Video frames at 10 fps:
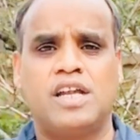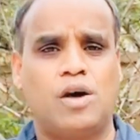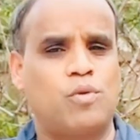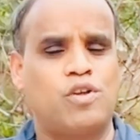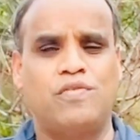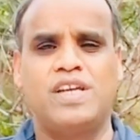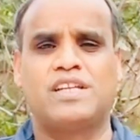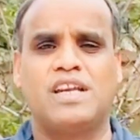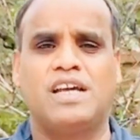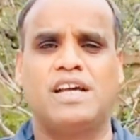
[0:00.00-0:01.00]
நம்முடைய
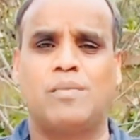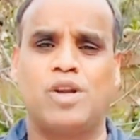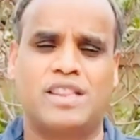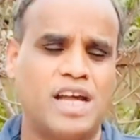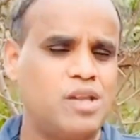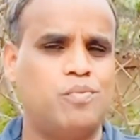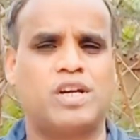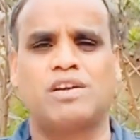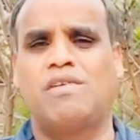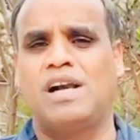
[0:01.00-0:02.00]
வீட்டில் நம்முடைய
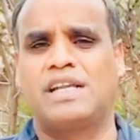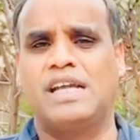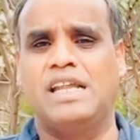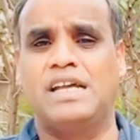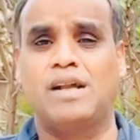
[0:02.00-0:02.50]
தனிப்பட்ட வாழ்க்கையில்